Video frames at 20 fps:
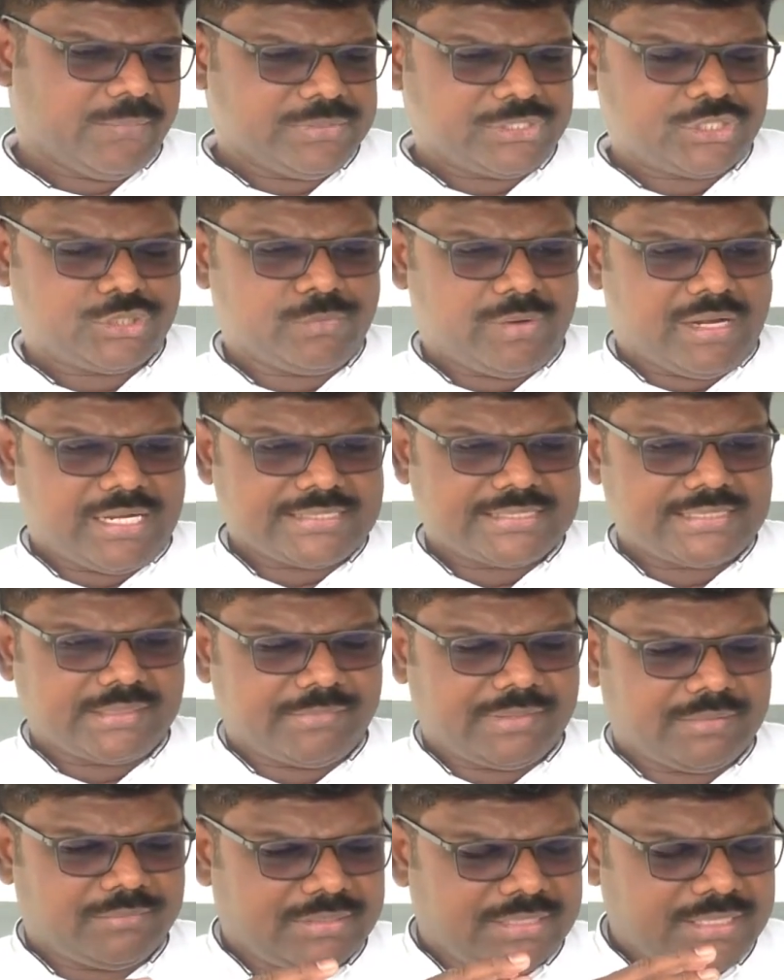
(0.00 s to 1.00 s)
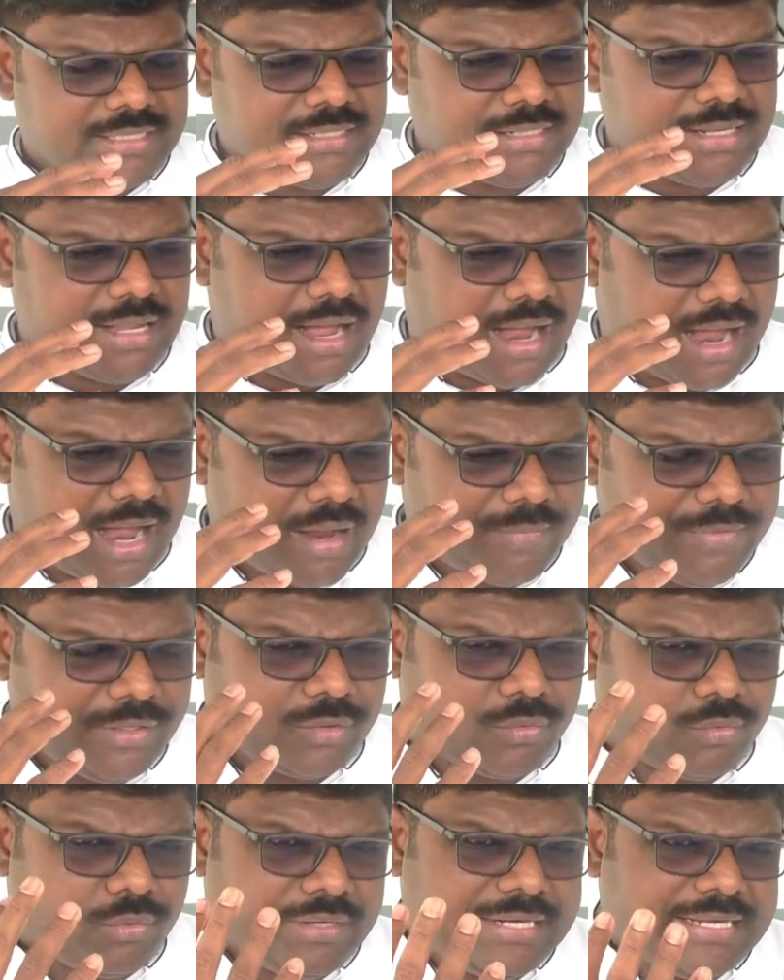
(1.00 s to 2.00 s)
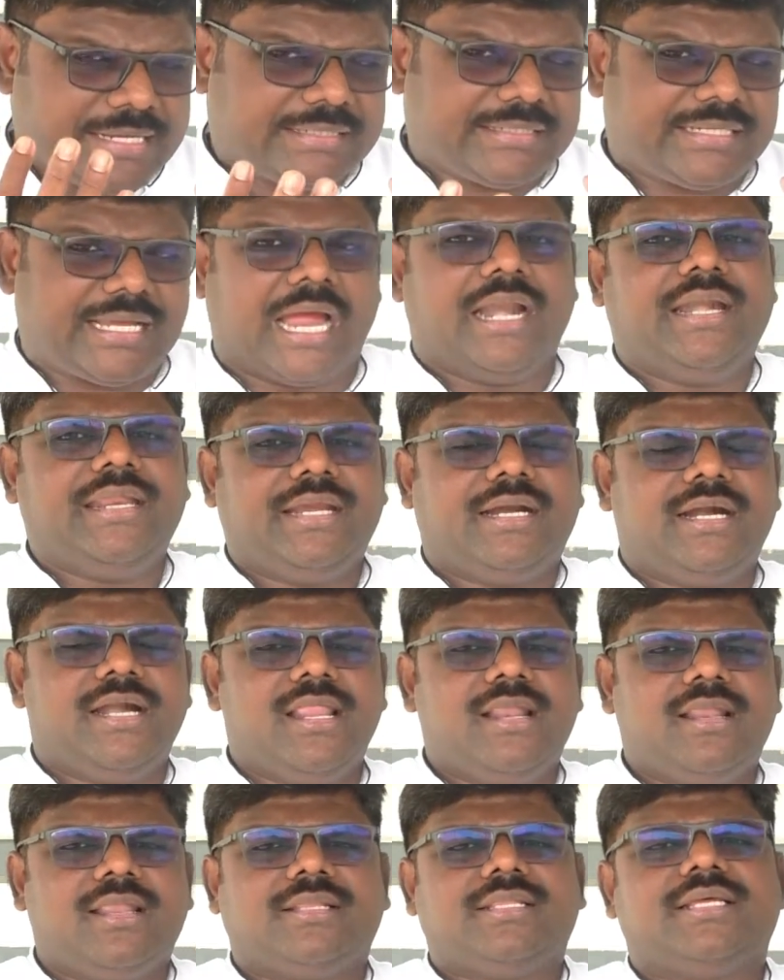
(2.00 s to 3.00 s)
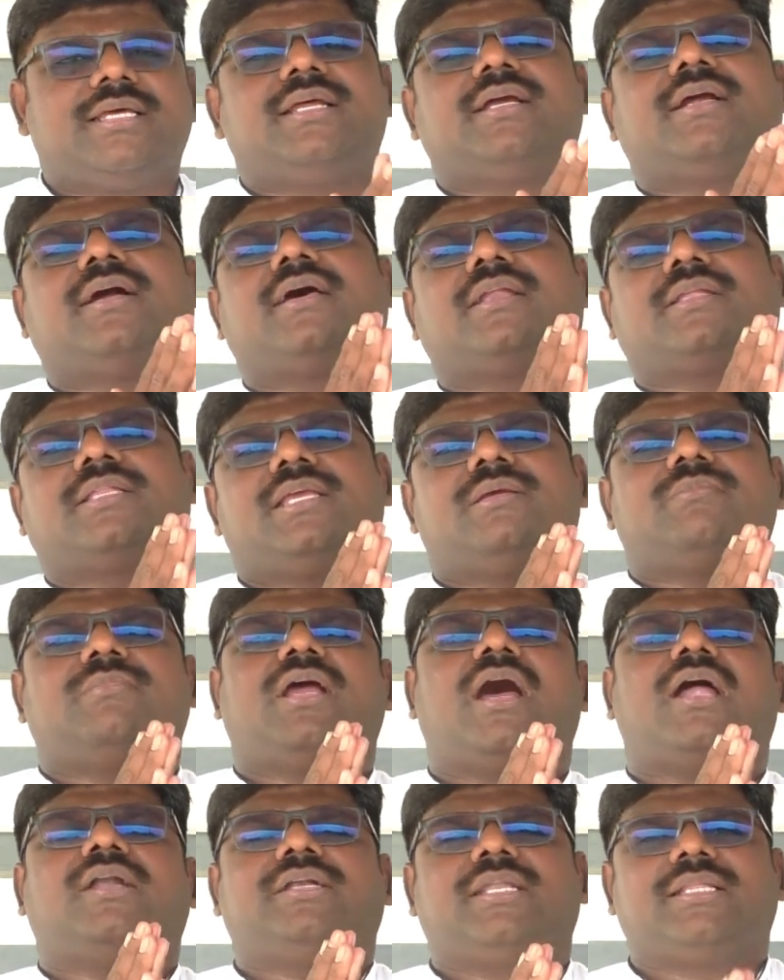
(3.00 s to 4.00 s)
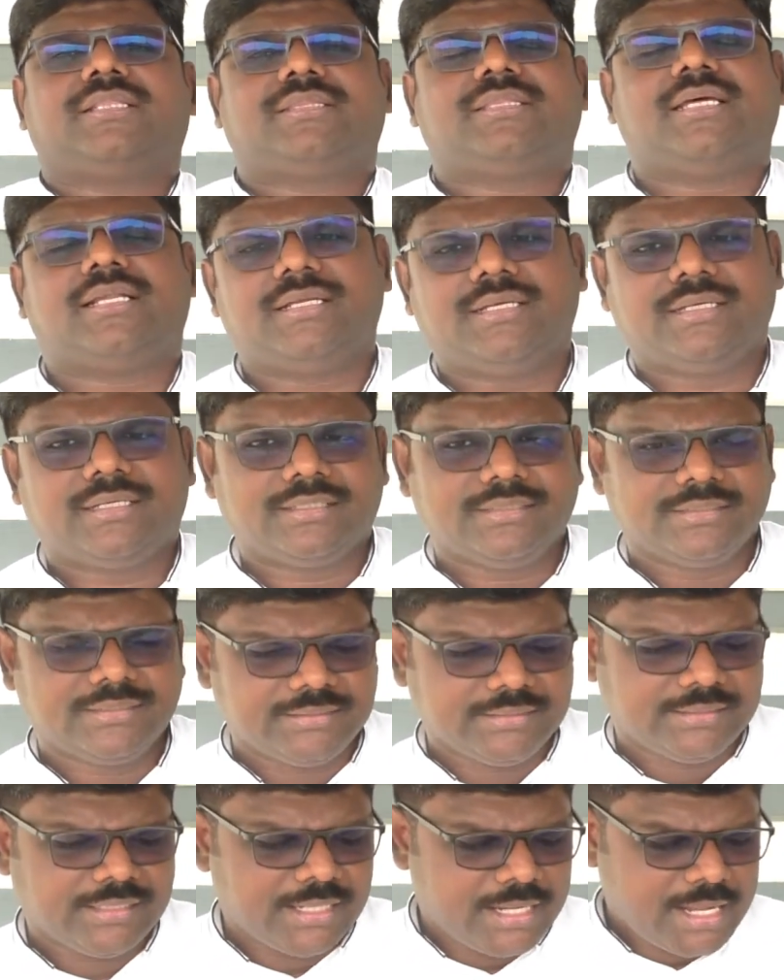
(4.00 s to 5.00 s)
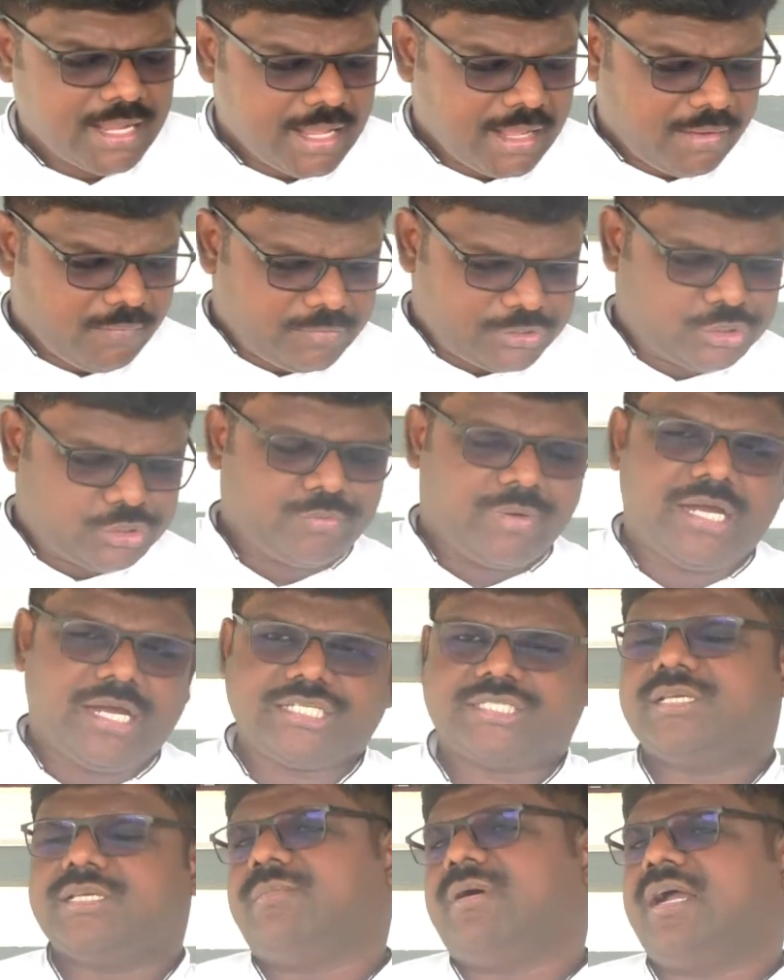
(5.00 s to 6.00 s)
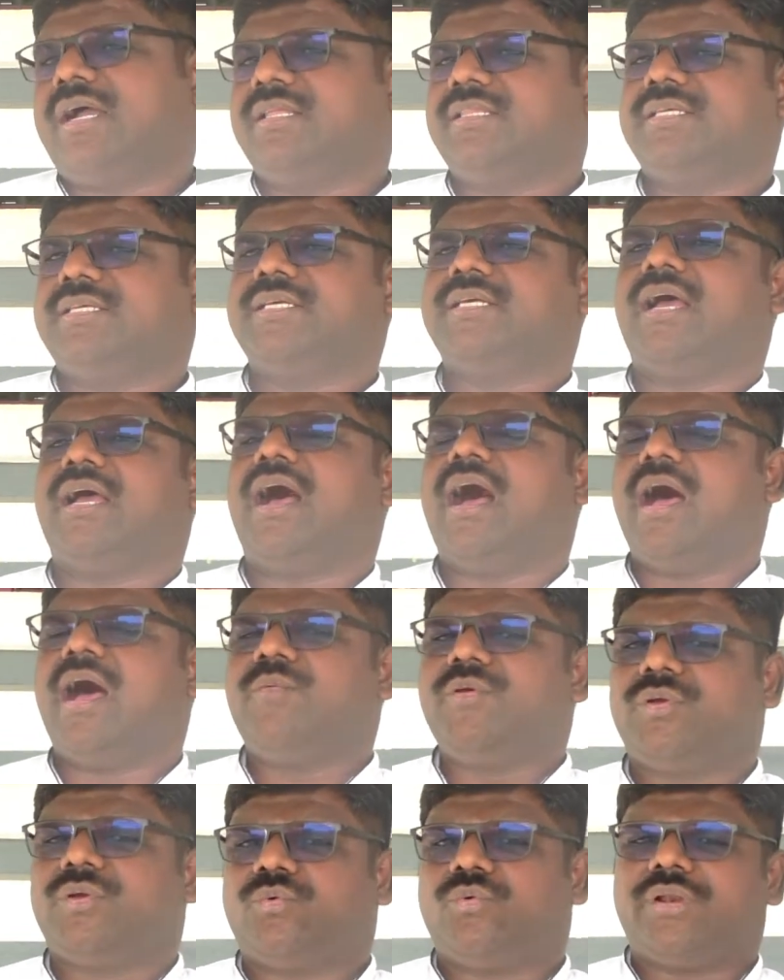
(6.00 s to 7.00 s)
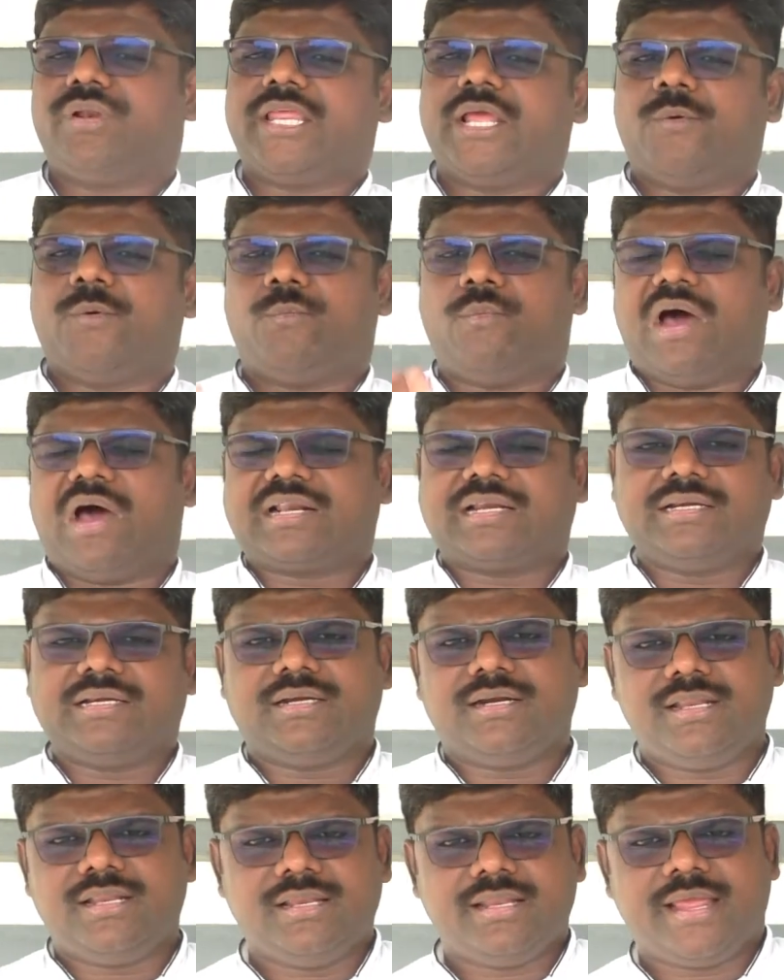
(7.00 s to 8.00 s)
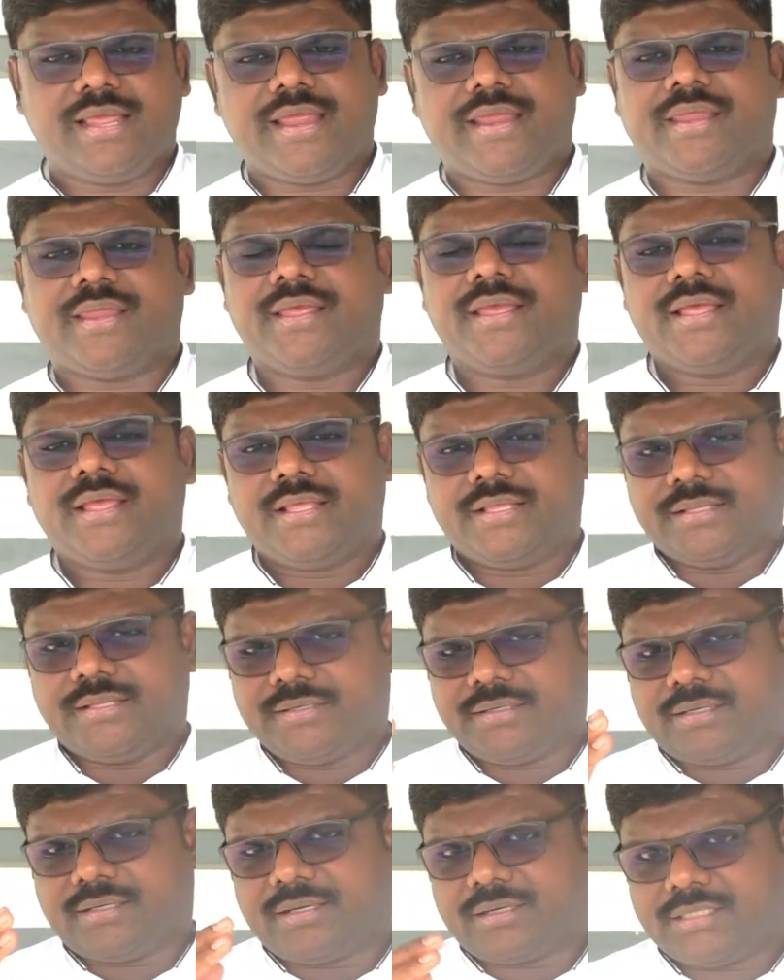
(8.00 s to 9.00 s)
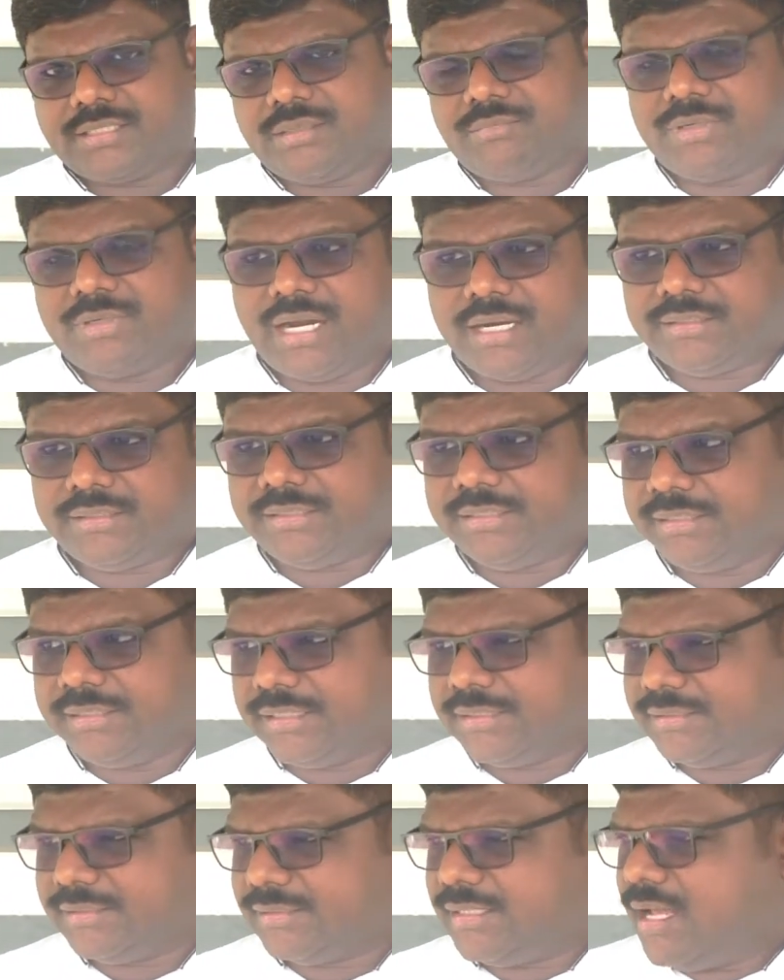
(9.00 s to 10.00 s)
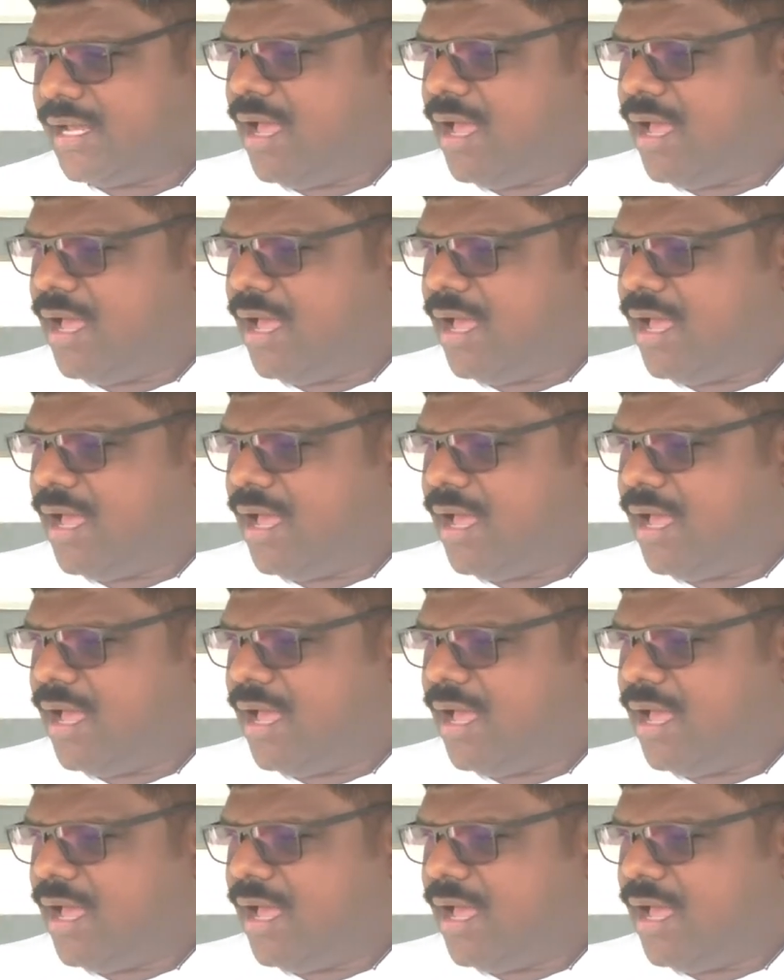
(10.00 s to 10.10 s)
விசுவாசம் என்பது ஆவிக்குரிய கனிகளில் அது இருக்கிறதையும் காட்டி தருகிறது விசுவாசமானது ஆவிக்குரிய வரங்களிலே இருக்கிறதையும் காட்டுகிறது